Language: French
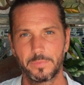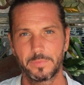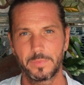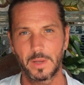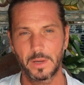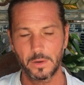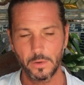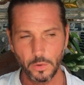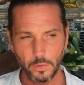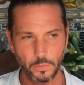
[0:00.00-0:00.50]

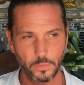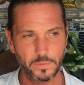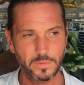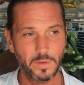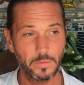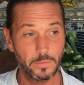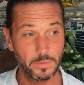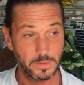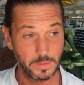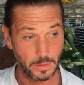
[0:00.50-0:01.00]
D'accord Donc
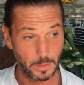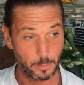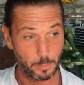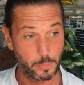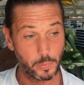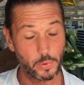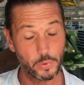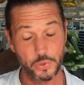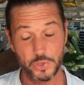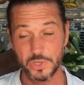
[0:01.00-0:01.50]
ça veut dire
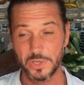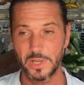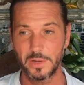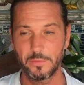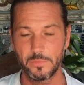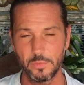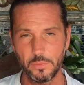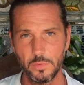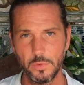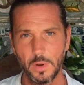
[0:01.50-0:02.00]

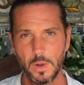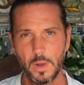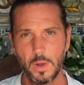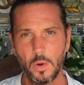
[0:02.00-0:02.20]
projetez-vous,